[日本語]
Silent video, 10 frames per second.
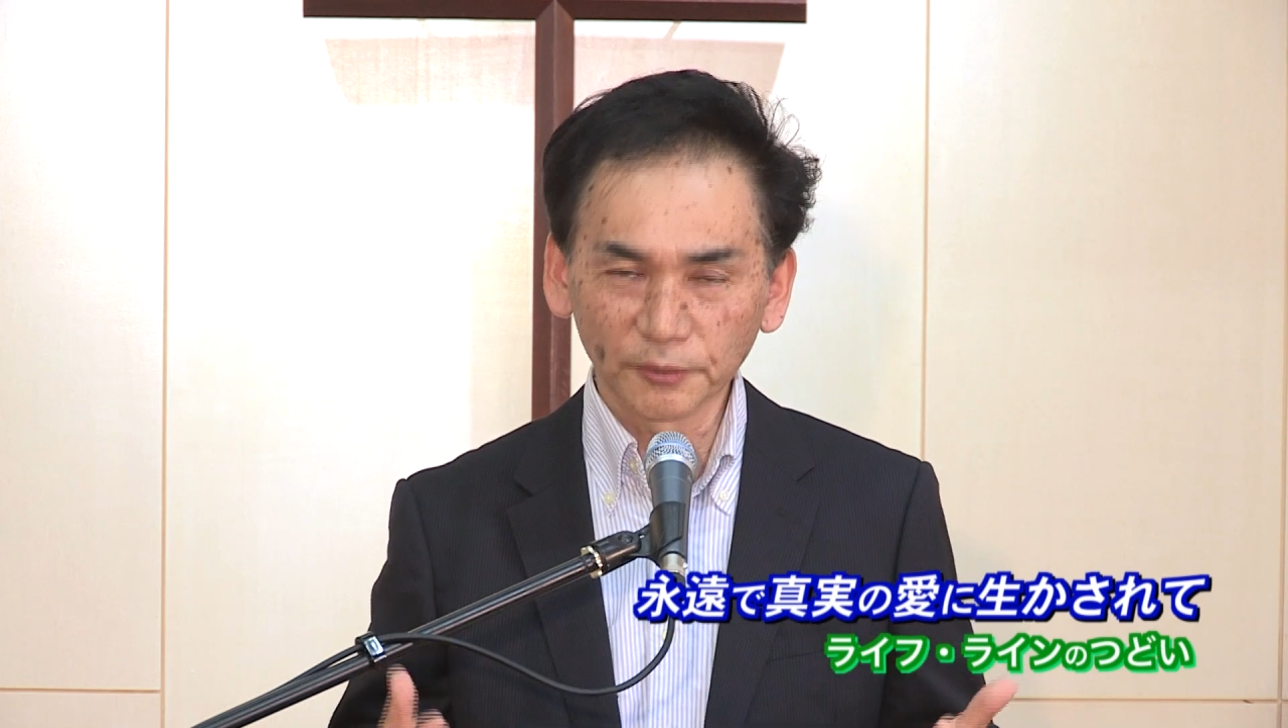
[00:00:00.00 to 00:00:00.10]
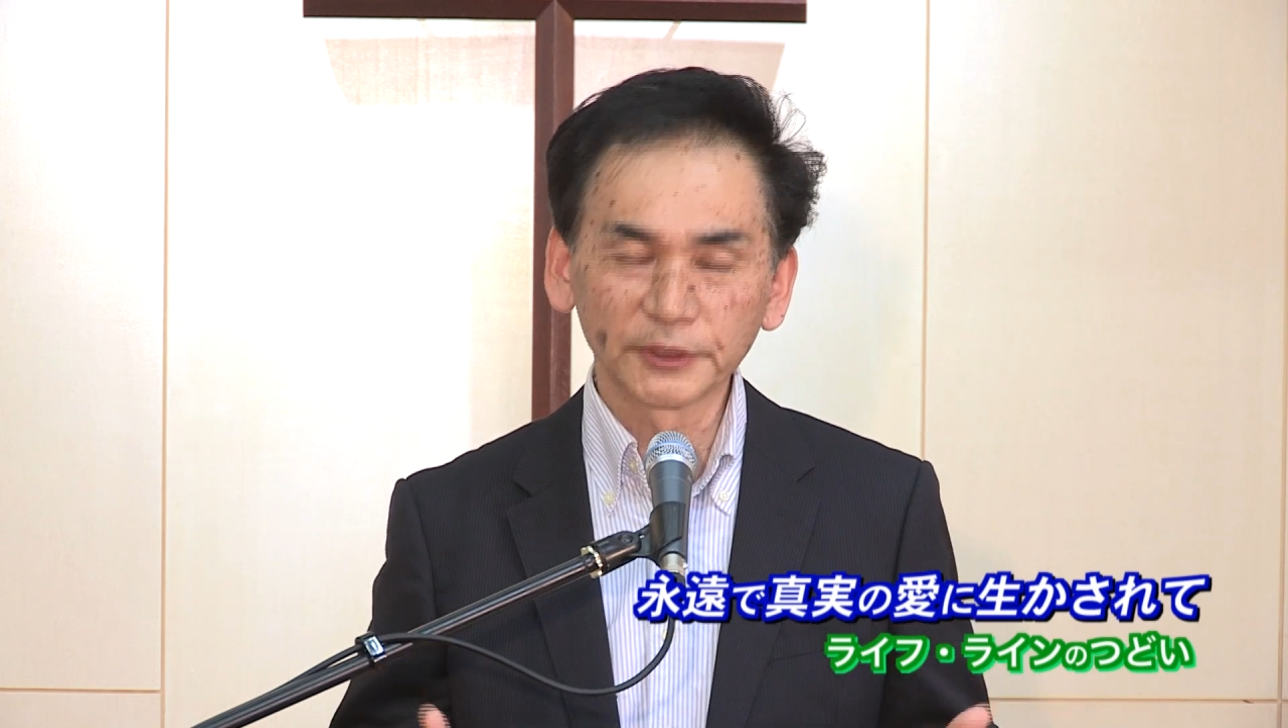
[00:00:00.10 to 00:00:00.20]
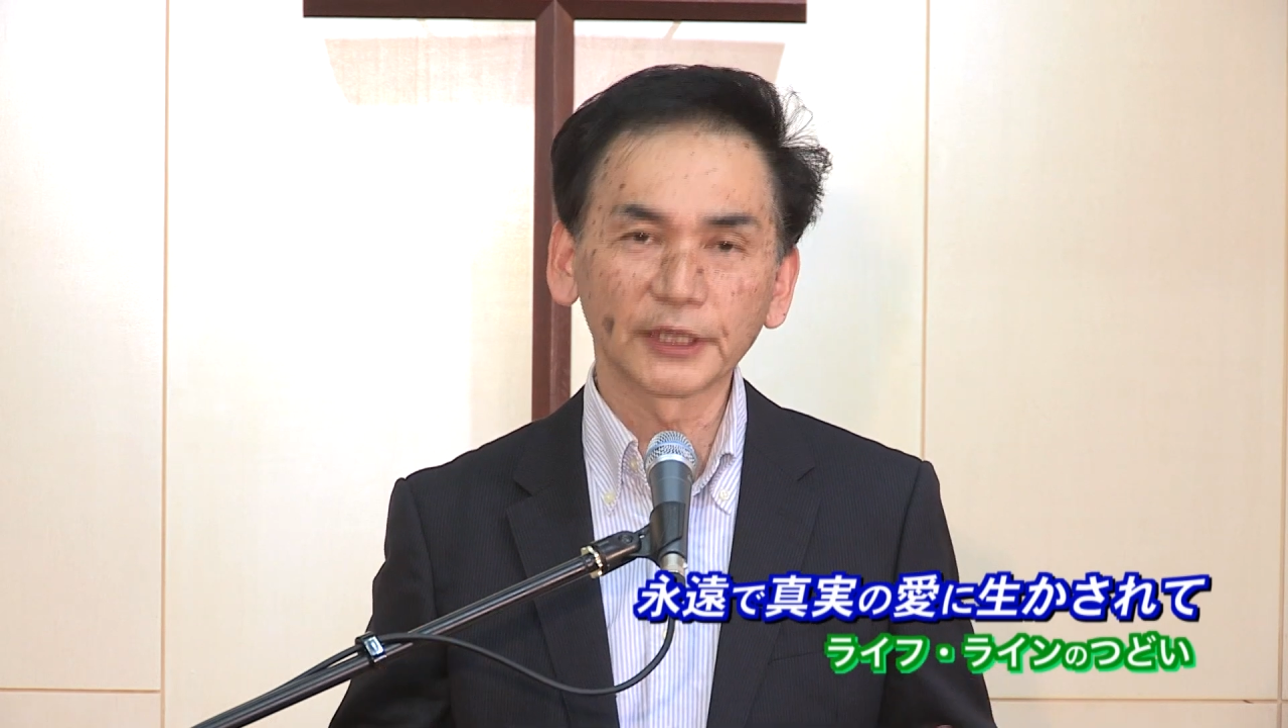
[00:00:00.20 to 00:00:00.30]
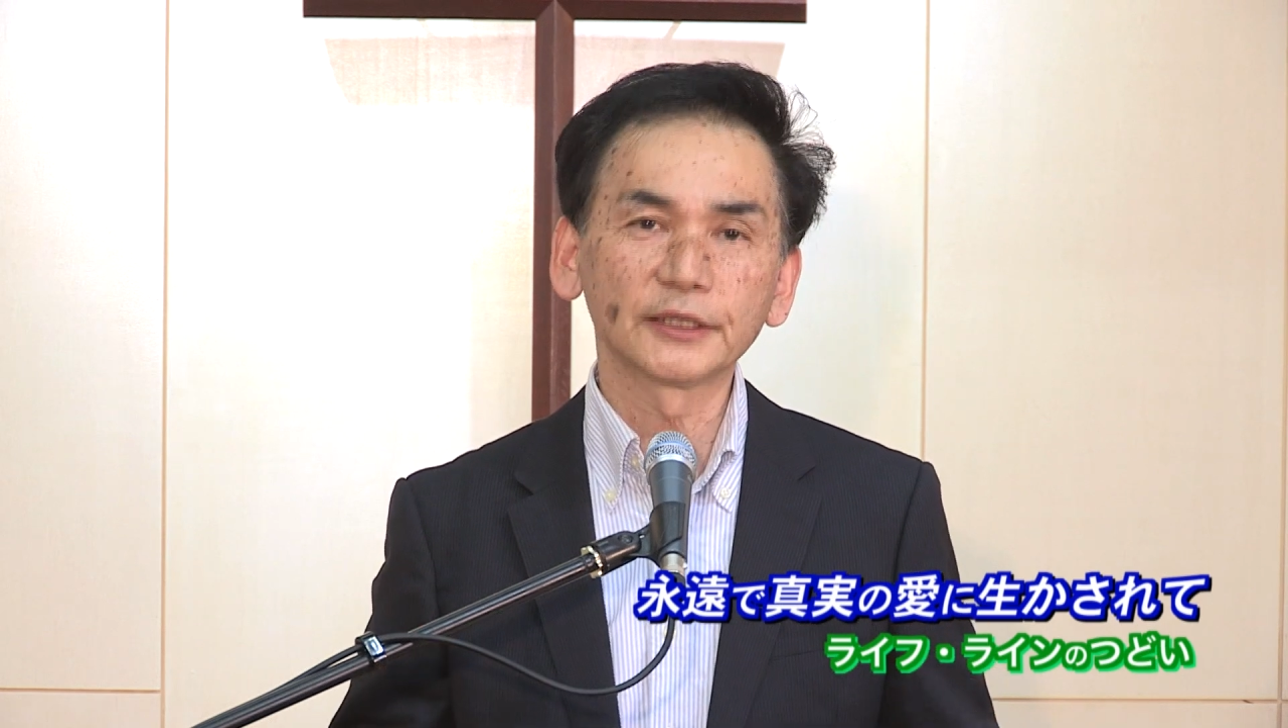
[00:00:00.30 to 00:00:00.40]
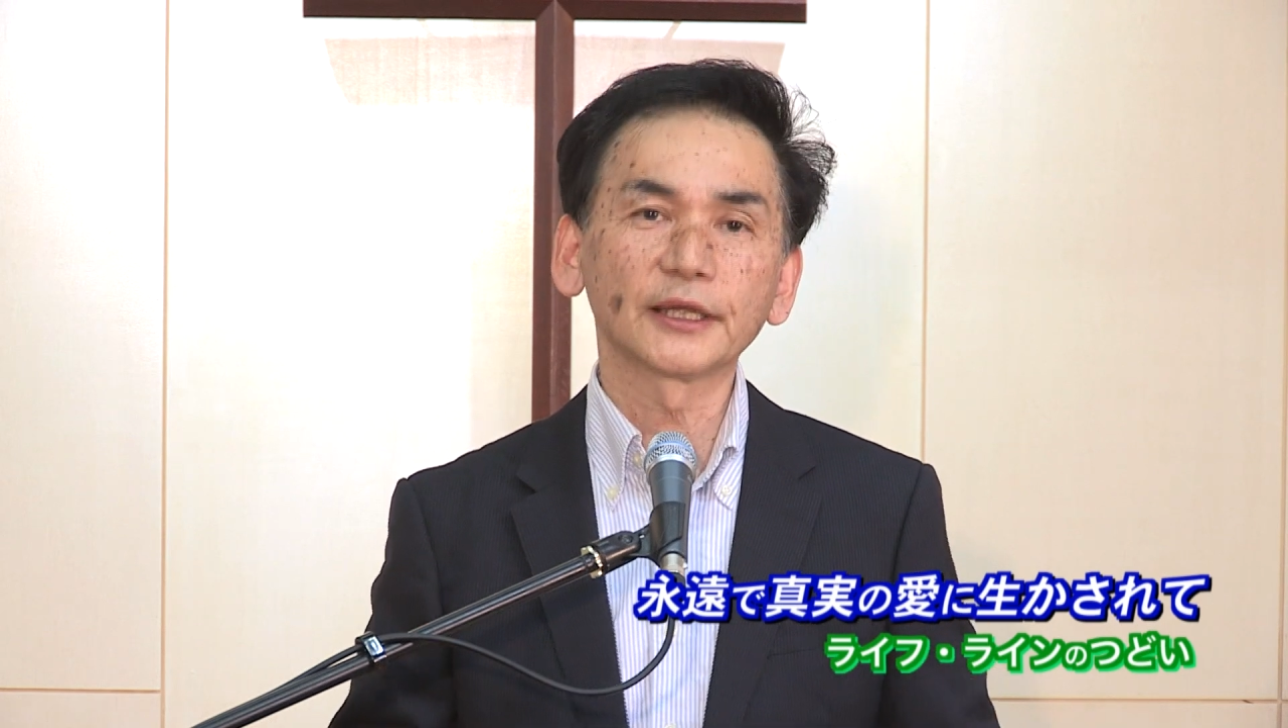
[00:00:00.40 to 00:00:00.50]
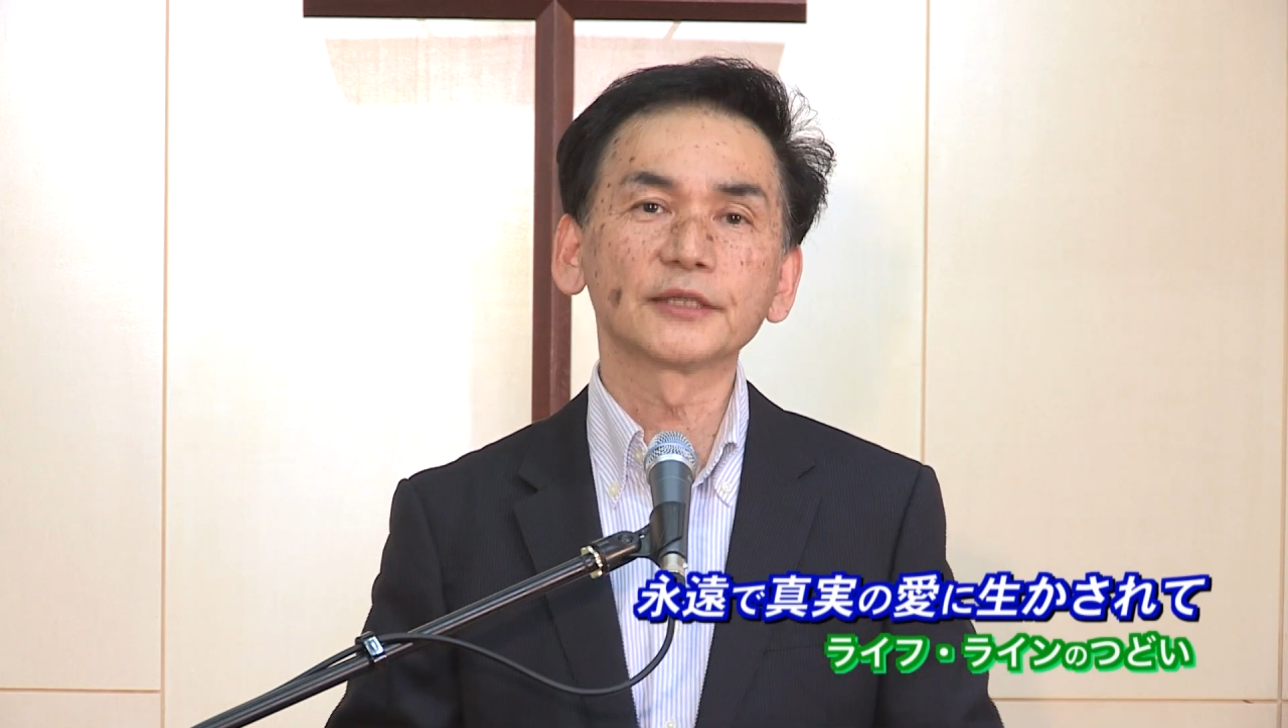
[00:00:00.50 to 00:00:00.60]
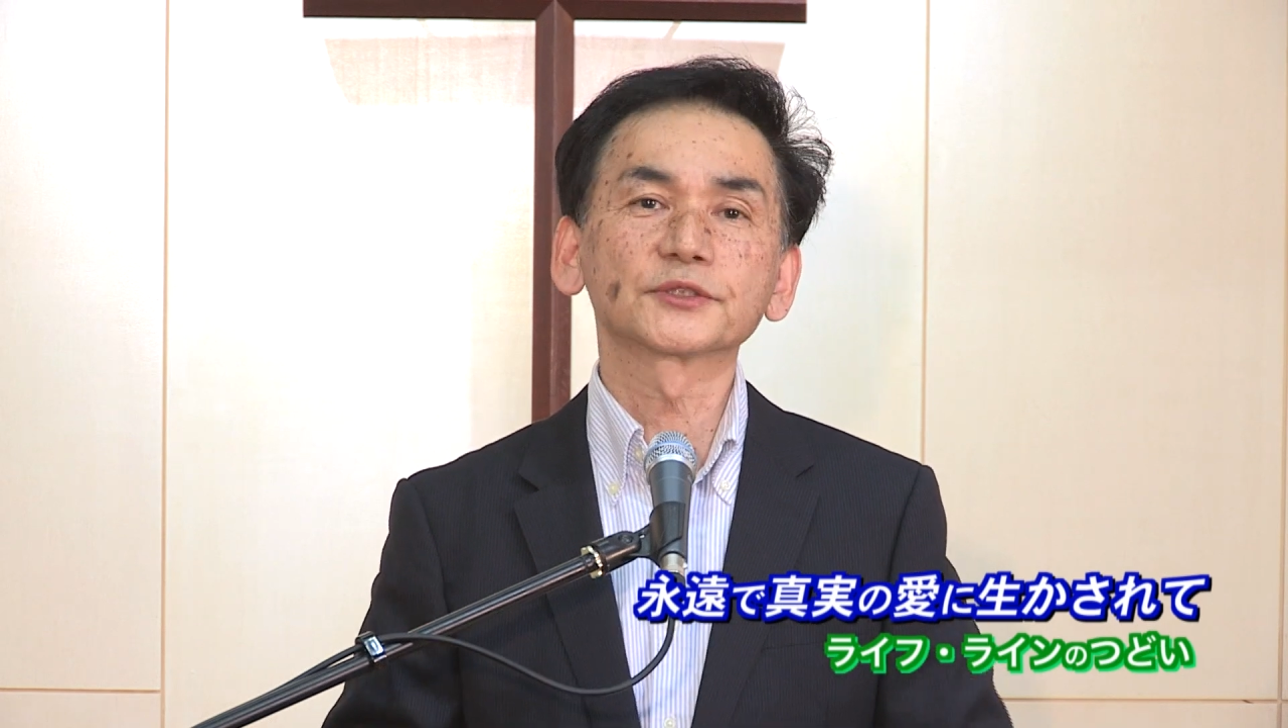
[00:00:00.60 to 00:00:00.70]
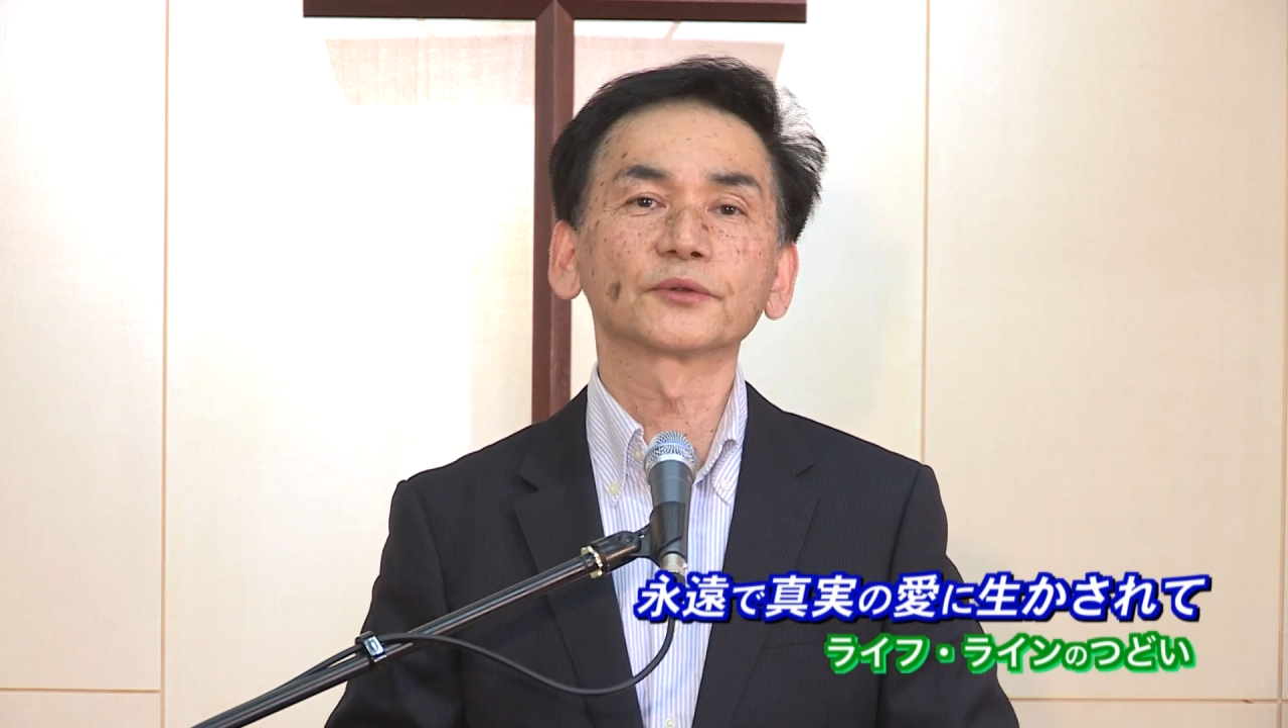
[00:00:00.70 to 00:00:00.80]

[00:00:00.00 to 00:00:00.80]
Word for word: もできないそ